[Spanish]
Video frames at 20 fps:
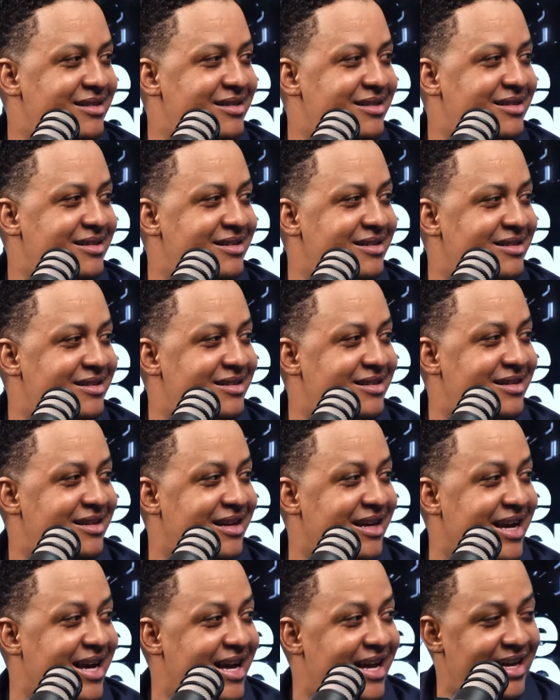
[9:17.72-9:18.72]
¿Y qué?
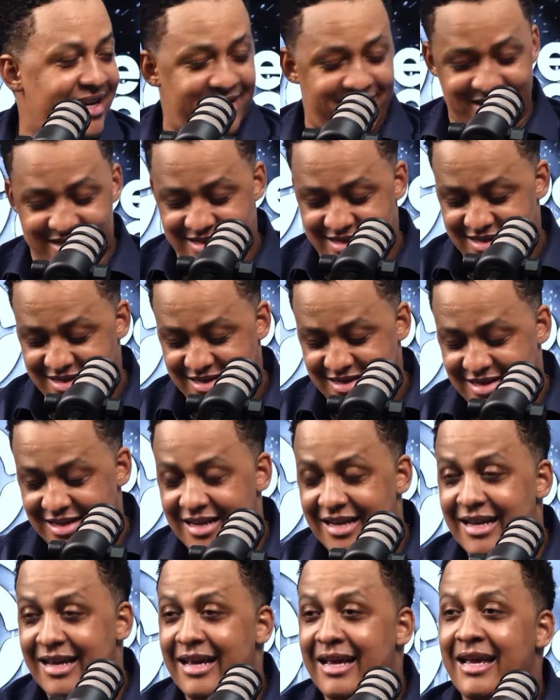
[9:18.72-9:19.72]
¿Eh? ¿Y
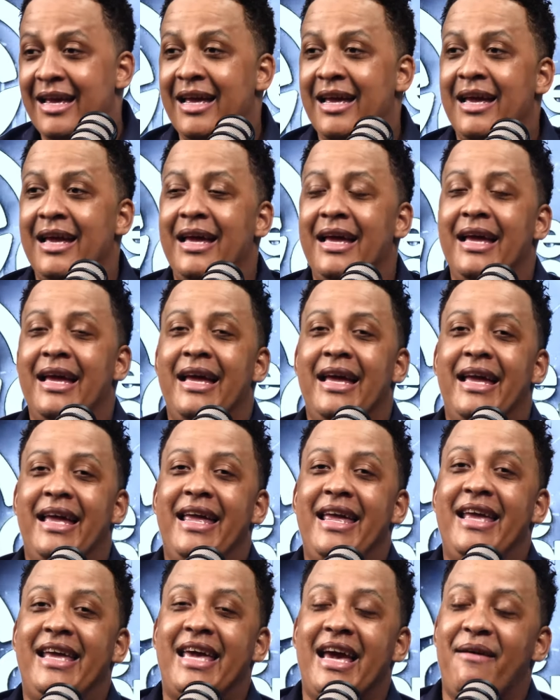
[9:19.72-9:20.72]
qué? ¿Qué ¿Qué?
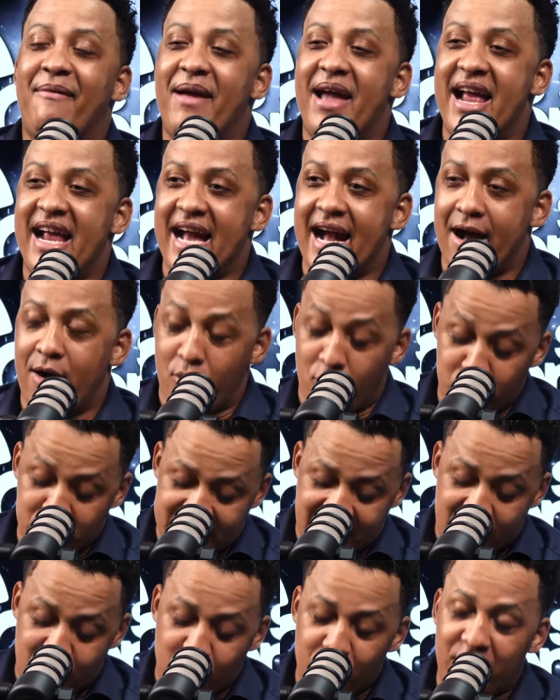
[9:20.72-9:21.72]
Y que venga un
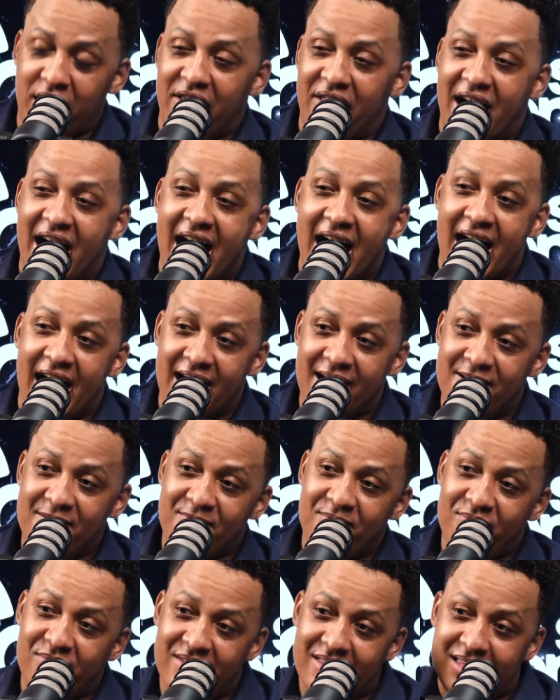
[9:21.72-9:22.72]
seguridad
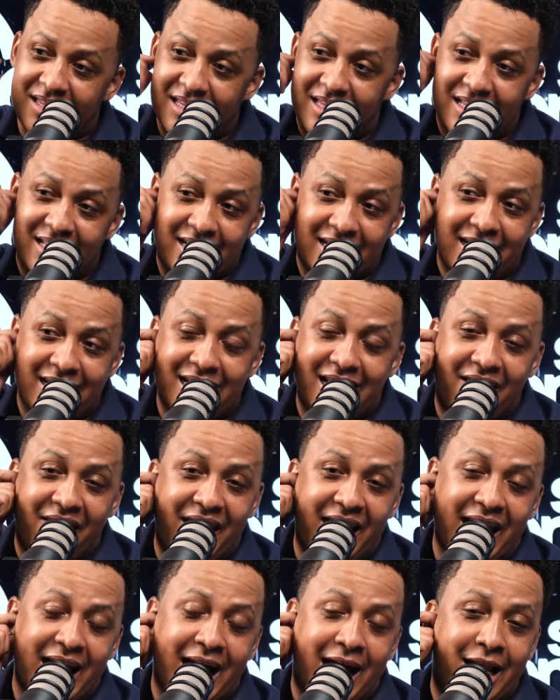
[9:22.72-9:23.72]
y le
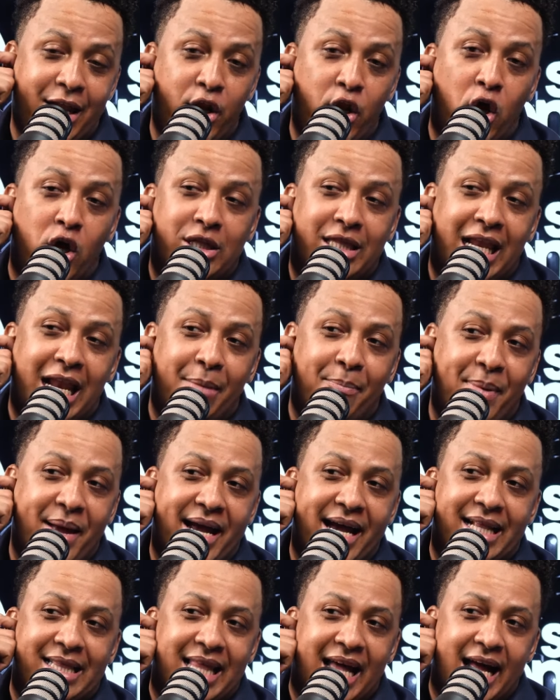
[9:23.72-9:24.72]
diga, no te le
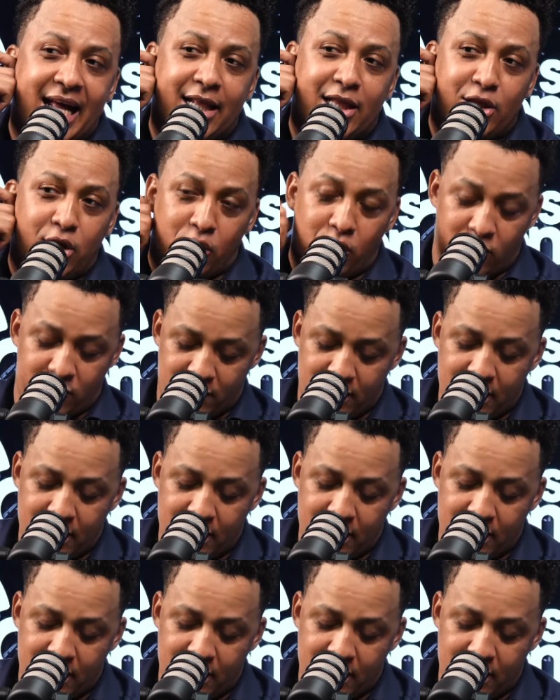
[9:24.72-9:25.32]
pegue tanto.